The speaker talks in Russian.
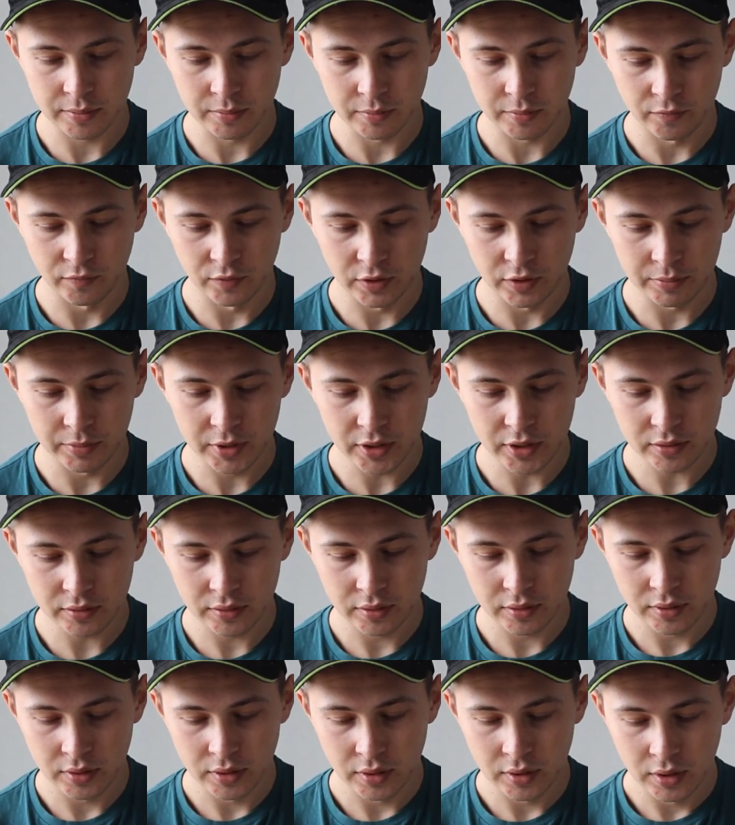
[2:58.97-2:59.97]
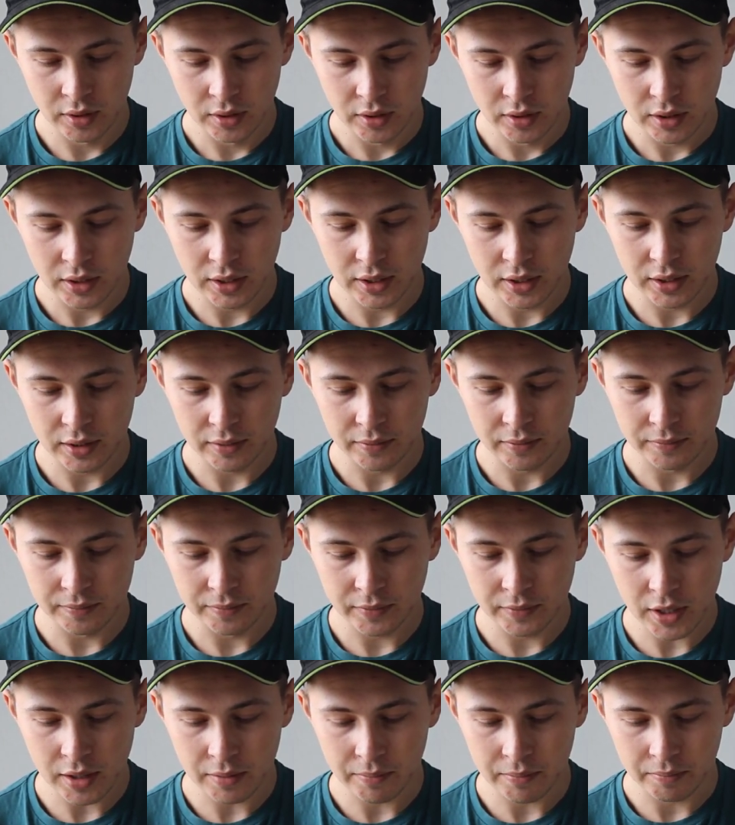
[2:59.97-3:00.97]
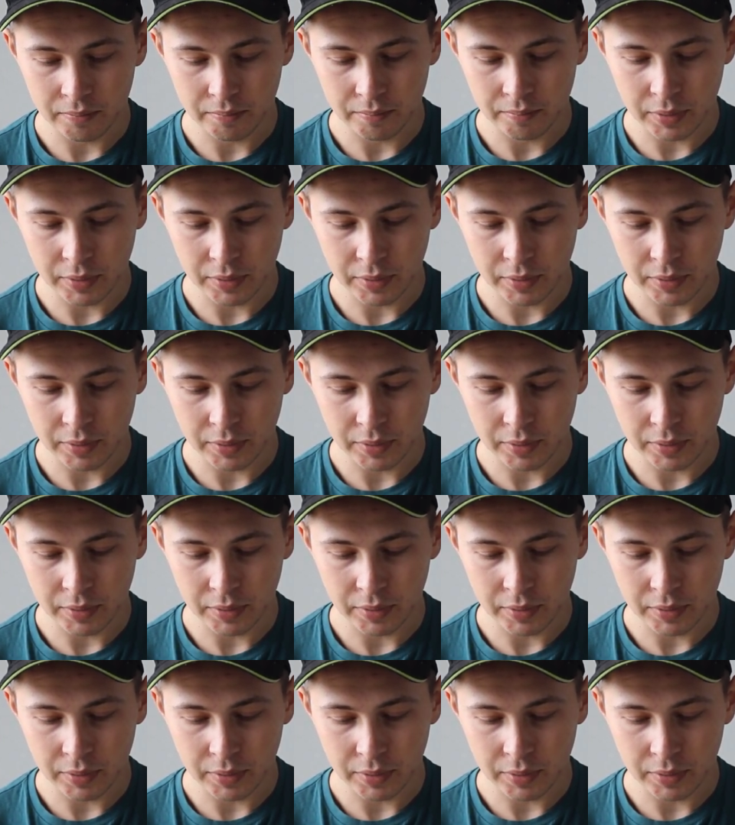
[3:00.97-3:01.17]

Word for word: нам выбьет. Э, нам